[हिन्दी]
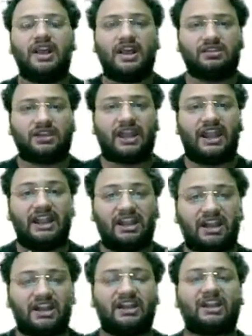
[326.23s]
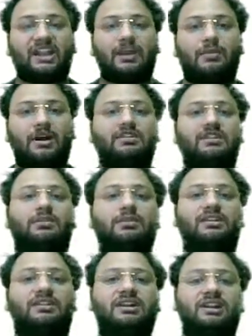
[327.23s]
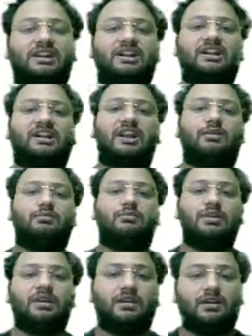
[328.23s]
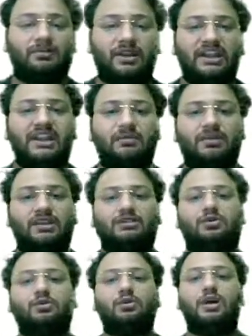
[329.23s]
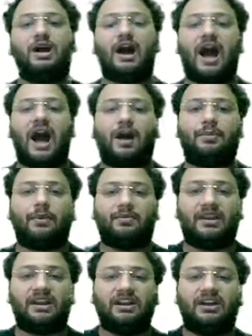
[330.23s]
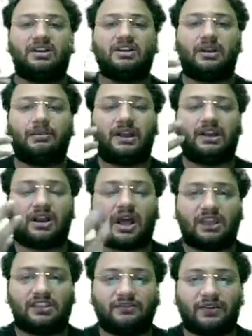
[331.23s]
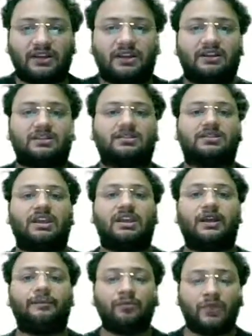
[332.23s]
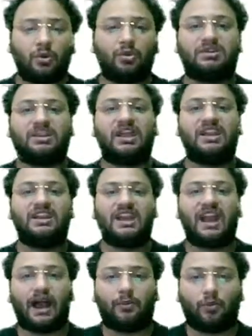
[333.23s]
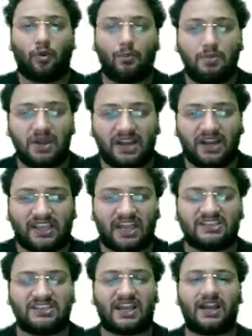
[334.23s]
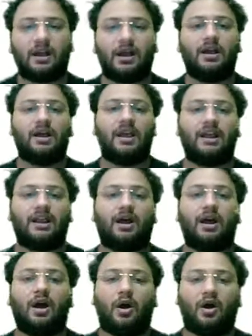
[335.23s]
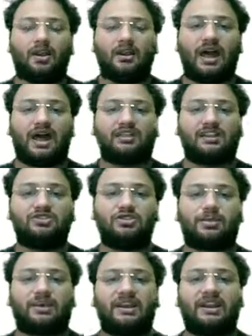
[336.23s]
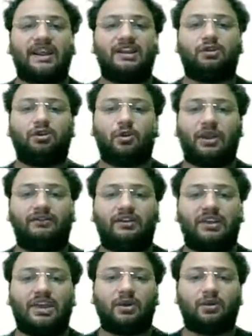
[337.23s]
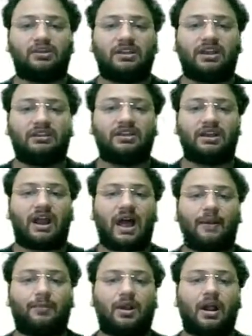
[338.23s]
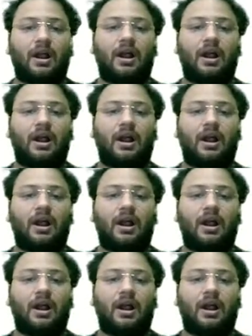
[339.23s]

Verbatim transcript: इस इंटरनेट के माध्यम इस इंटरनेट के मीडियम के थ्रू आप अपने लर्नर में ट्रांसफर कर सकते हैं उसके लिए आपको बिल्ड किया जाएगा है ना और लास्ट के जो आपके नाइन टू ट्वेल्व वीक हैं उसके अंदर आपका